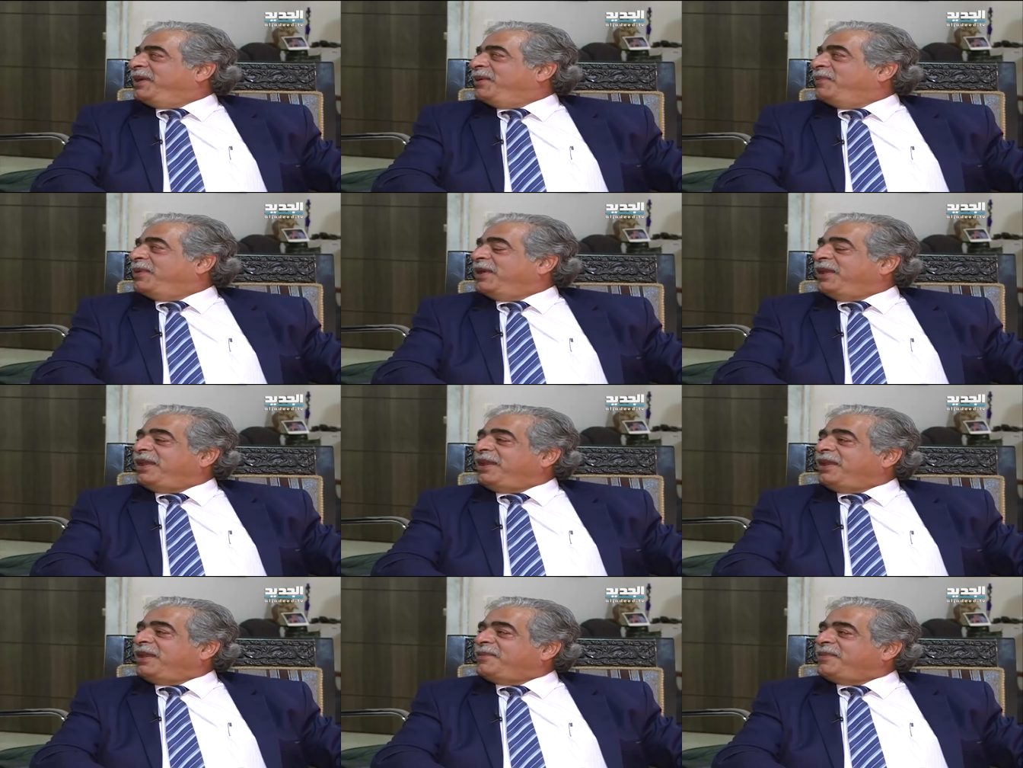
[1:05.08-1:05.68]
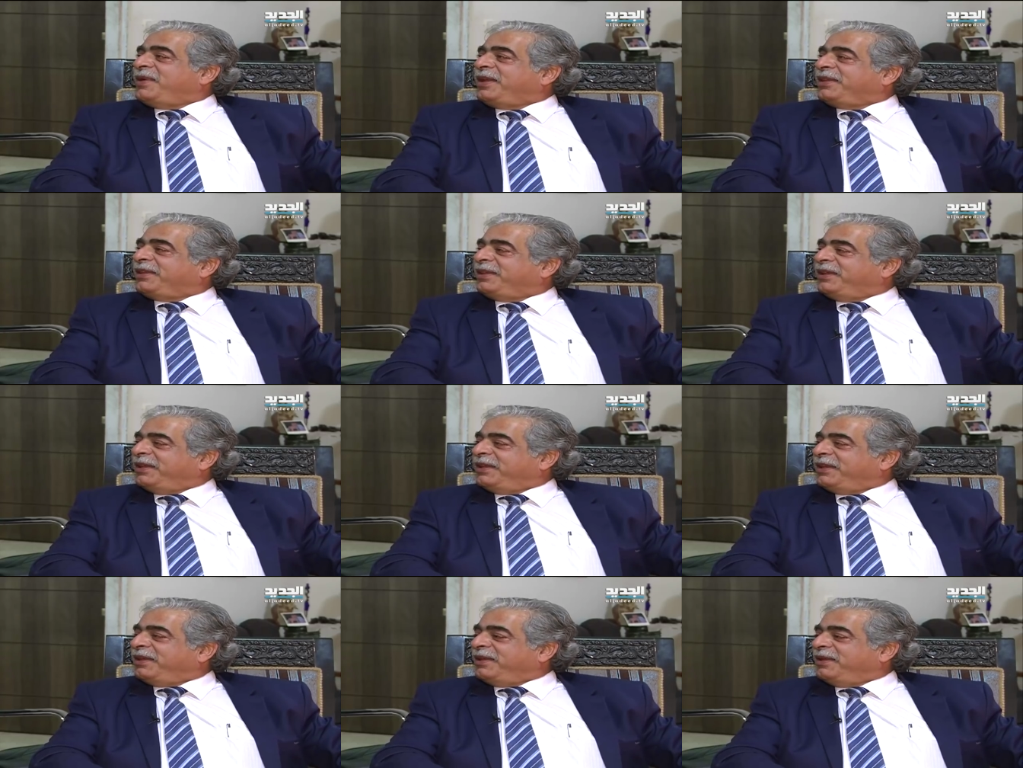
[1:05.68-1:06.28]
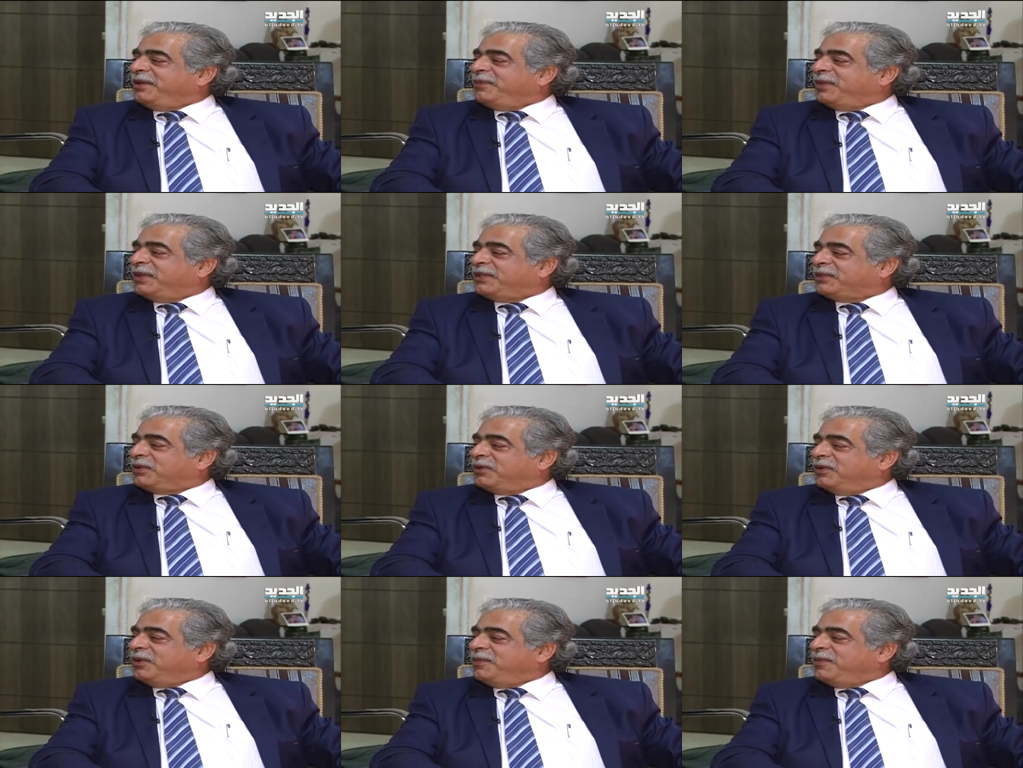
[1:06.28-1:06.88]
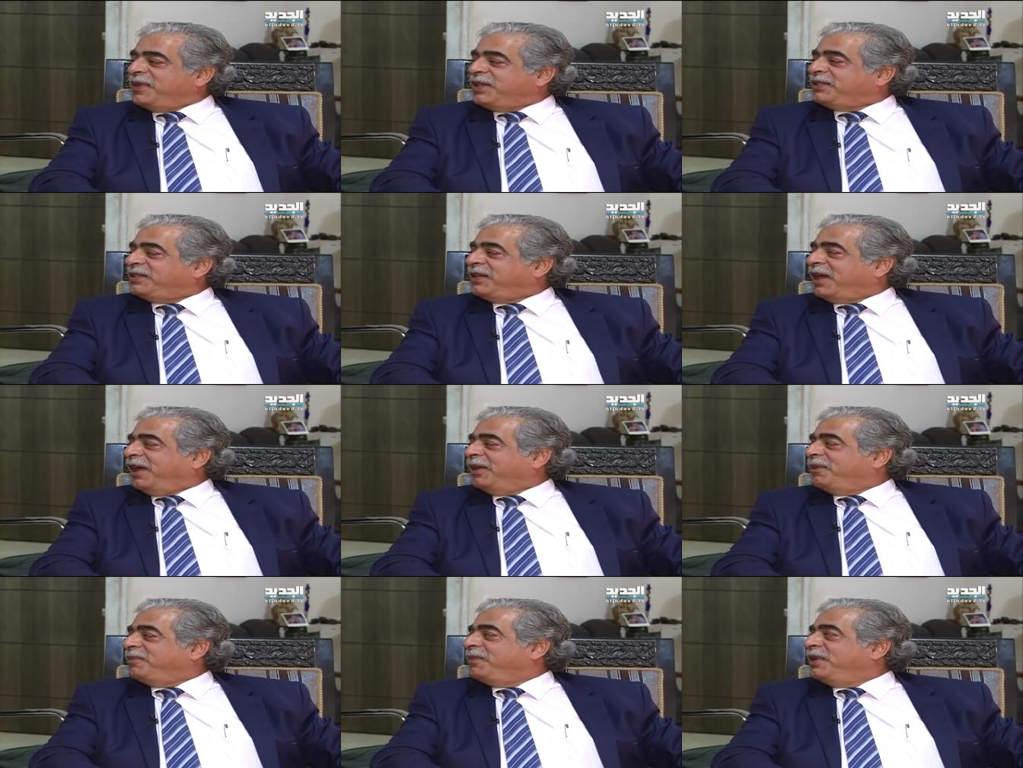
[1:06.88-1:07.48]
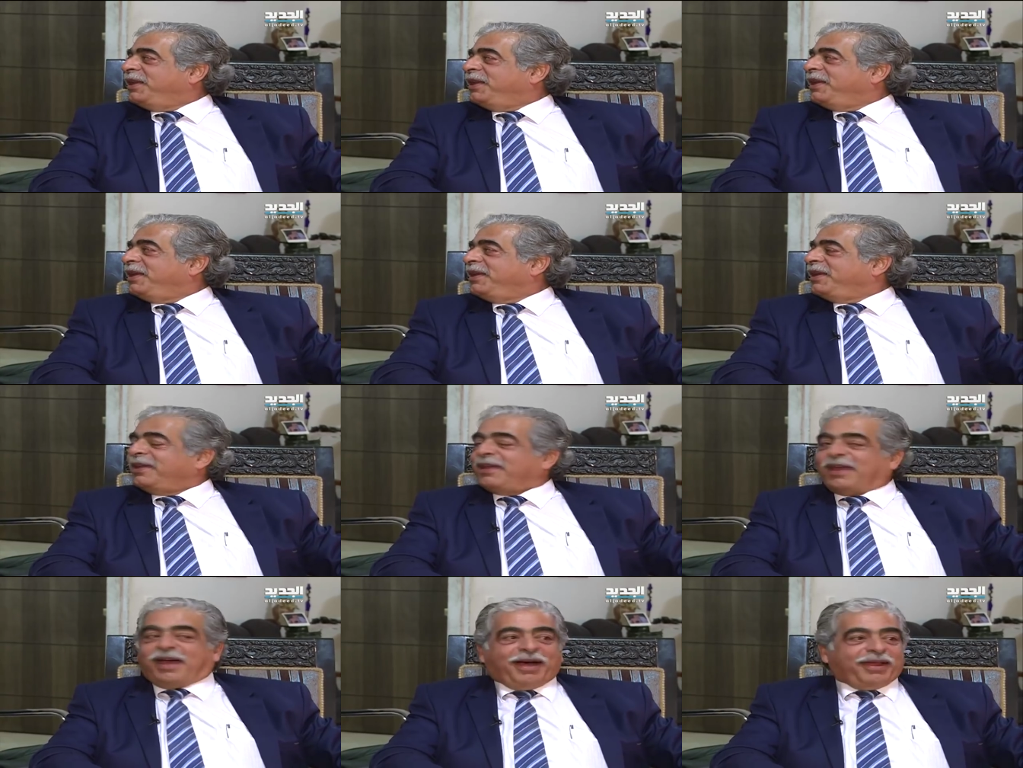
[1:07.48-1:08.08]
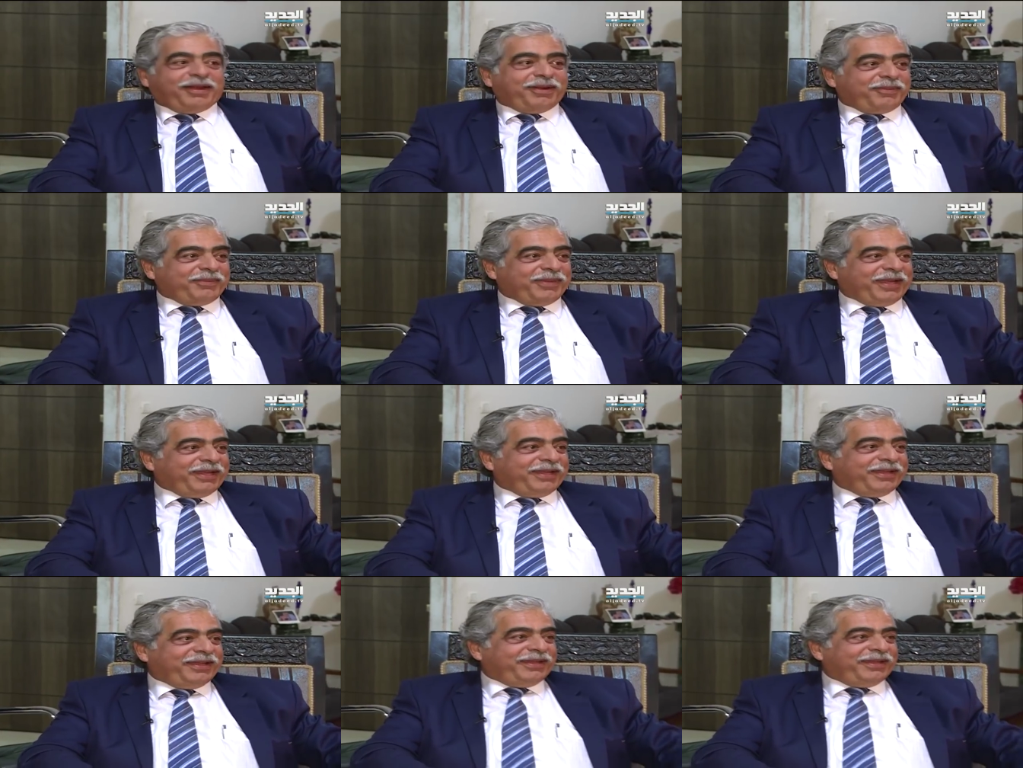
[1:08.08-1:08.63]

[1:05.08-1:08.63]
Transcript: بقول لها لمرتي بس تكوني ماشيه حد إيه، مني عرمي